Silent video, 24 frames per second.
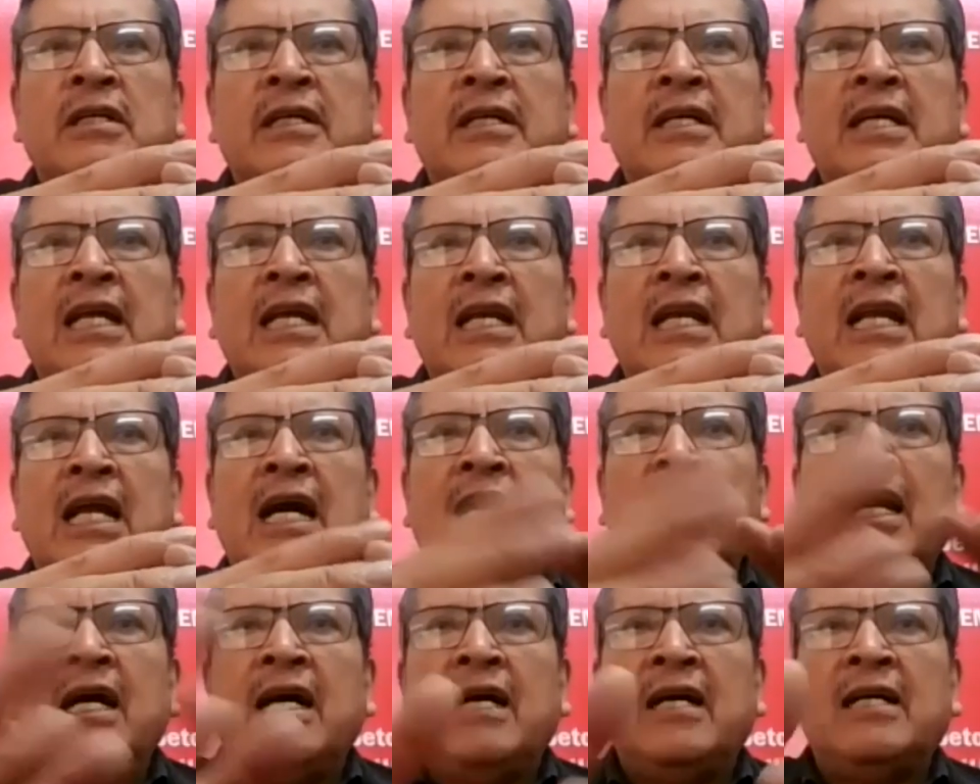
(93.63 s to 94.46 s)
que
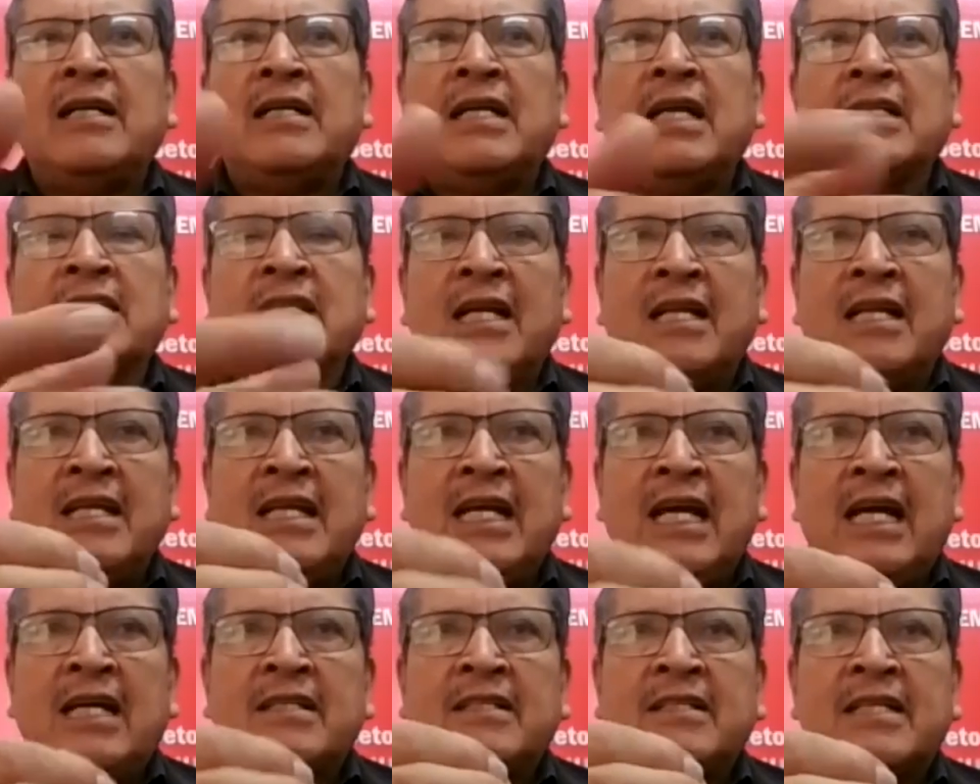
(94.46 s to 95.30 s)
las
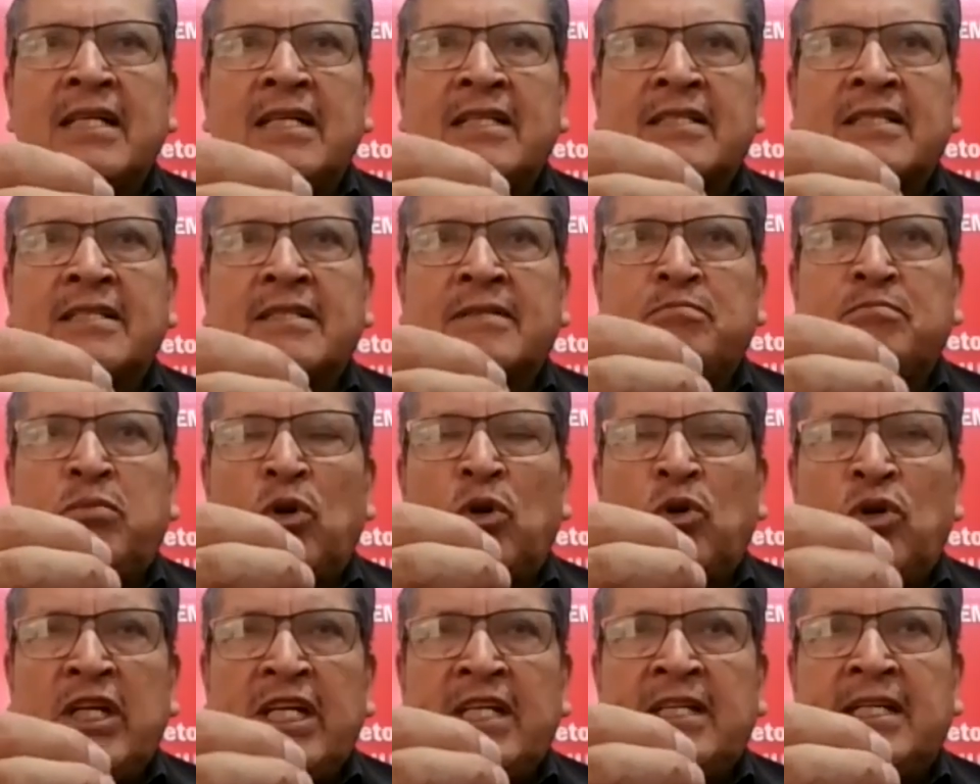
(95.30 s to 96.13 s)
alianzas
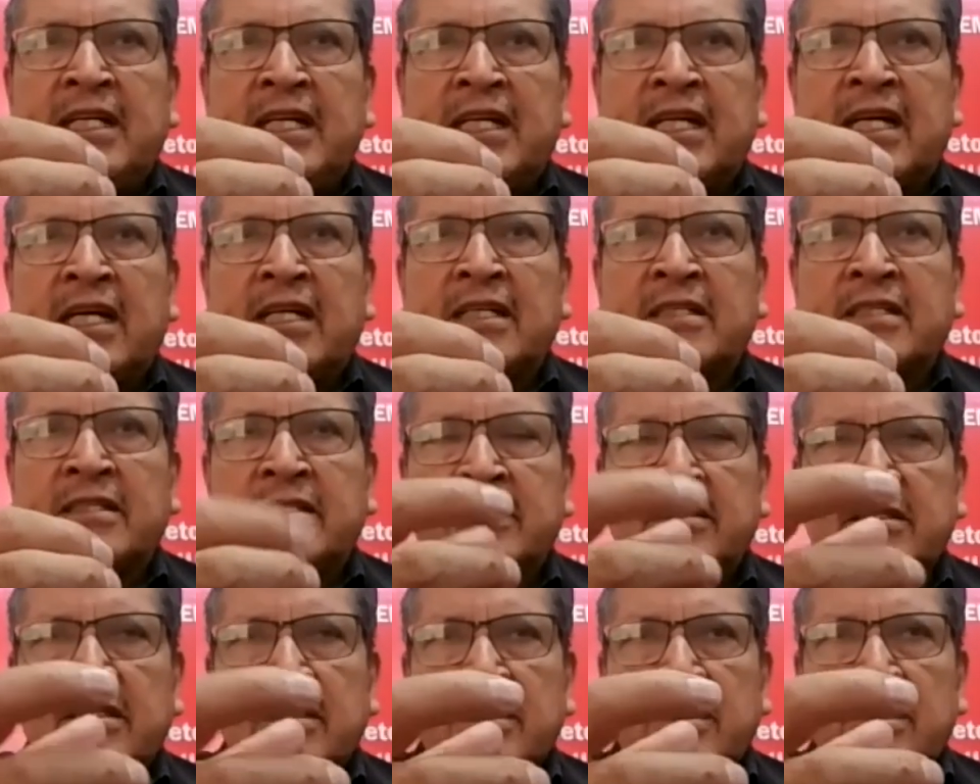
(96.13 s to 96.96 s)
políticas
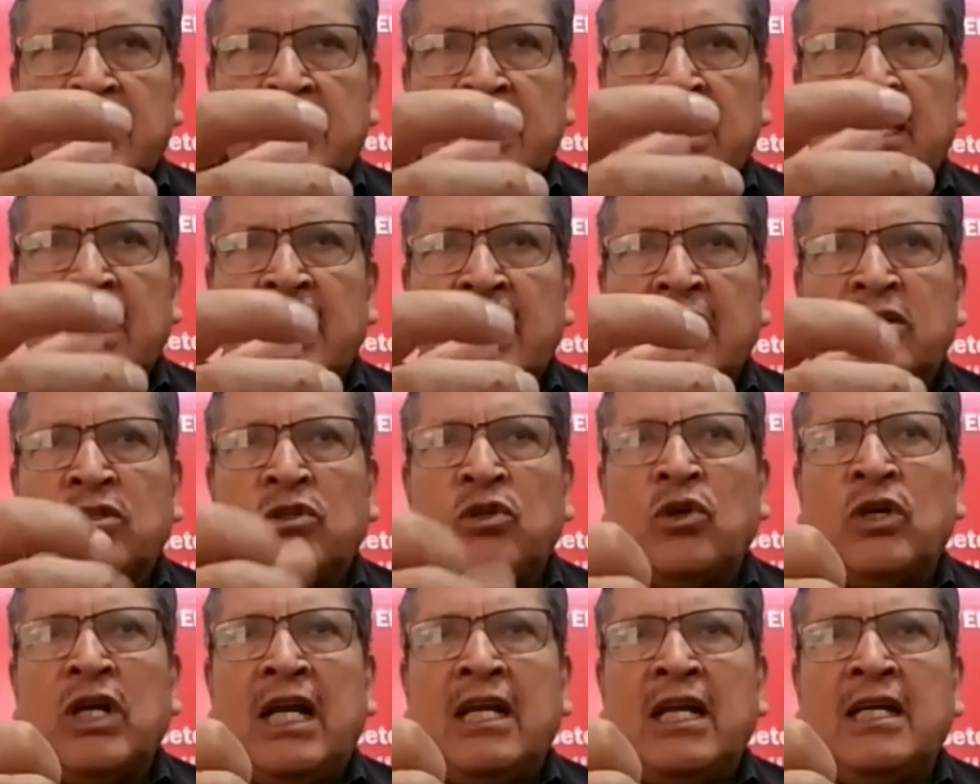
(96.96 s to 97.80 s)

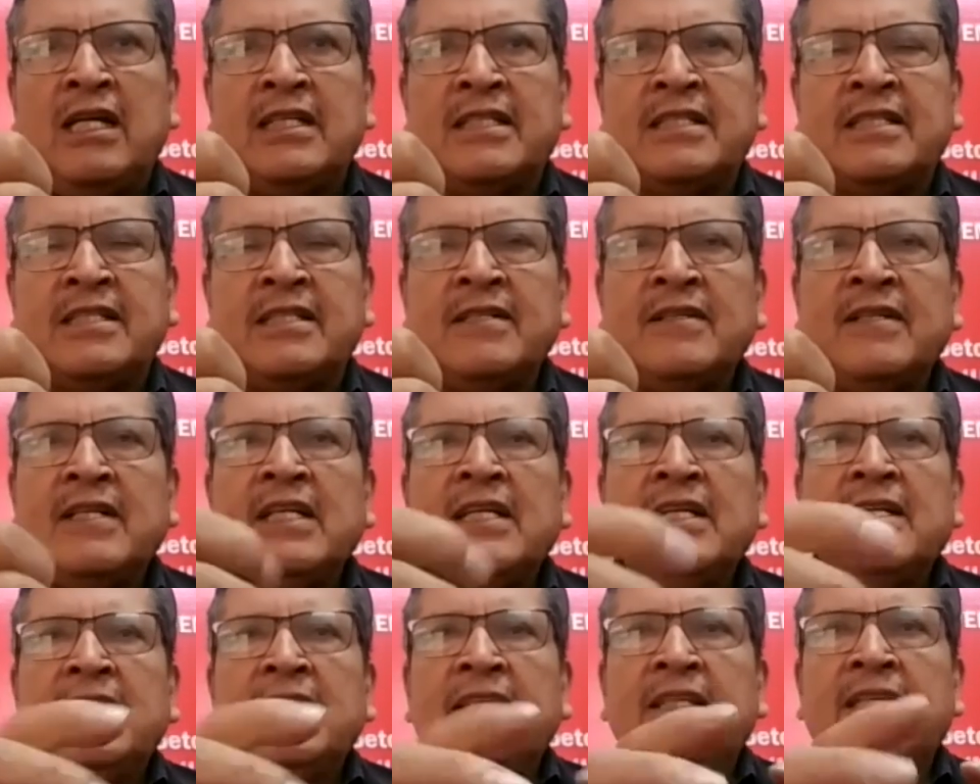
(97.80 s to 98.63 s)
electorales
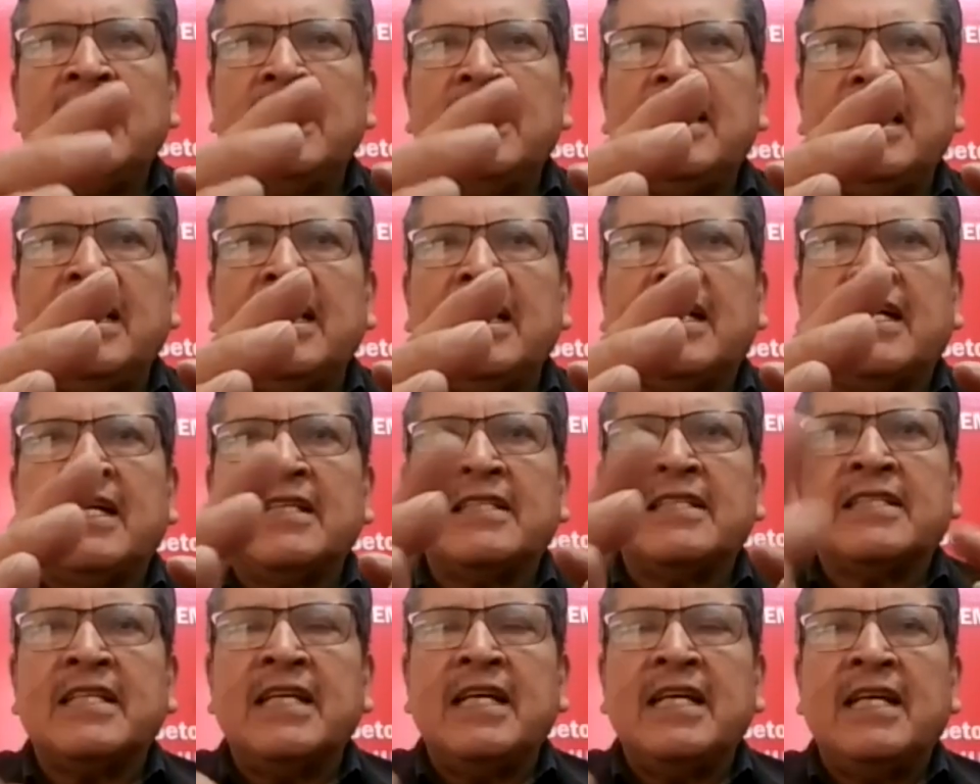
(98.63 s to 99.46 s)
tienen que
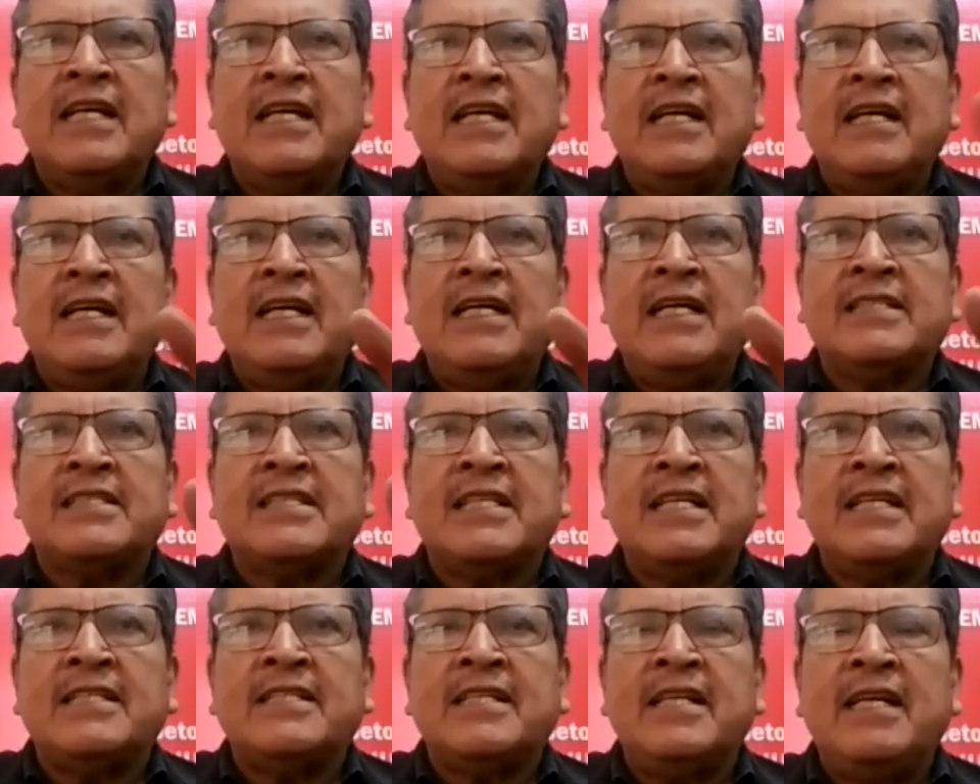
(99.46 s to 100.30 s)
ser
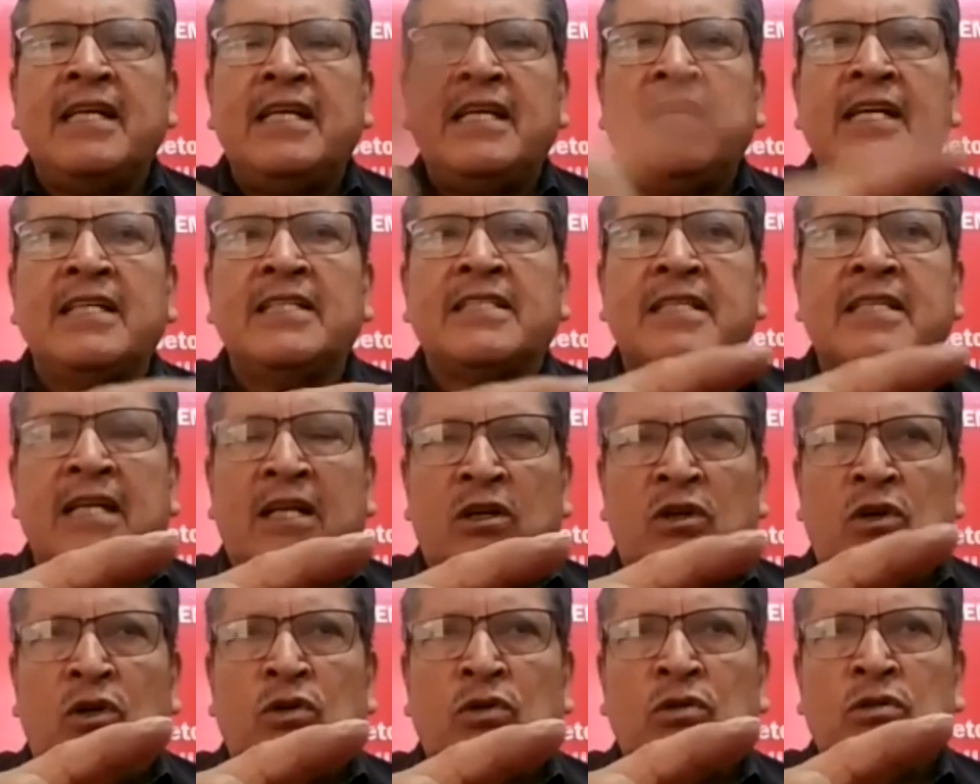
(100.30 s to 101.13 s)
este sí y este
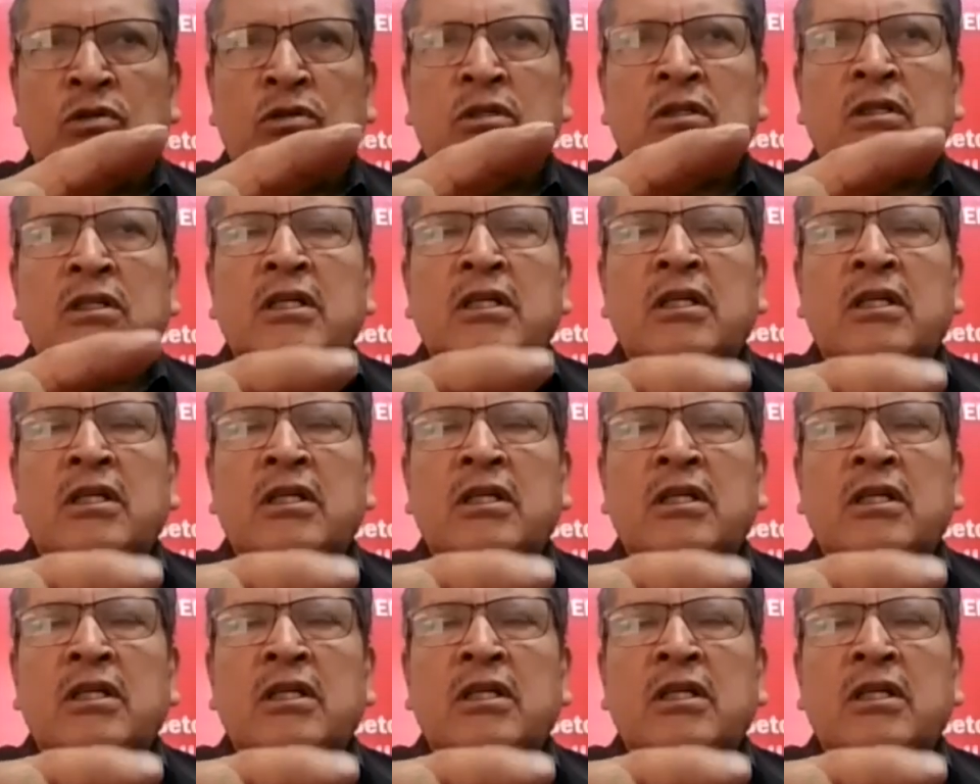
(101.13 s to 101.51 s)
no.